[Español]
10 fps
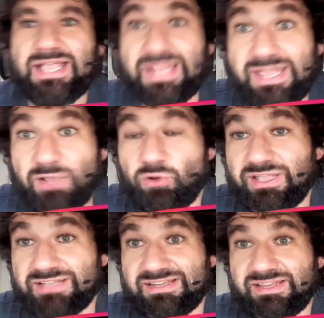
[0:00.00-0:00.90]
Creo
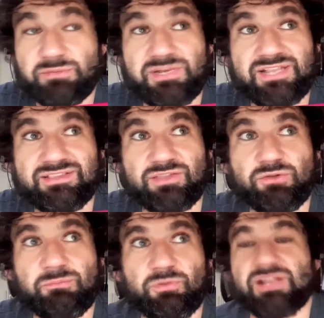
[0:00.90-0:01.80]
que sale
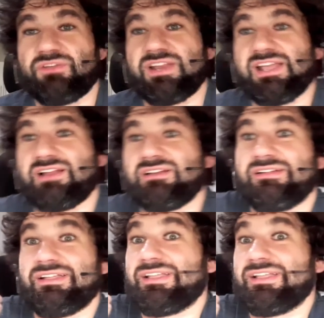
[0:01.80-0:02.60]
debilitado porque al final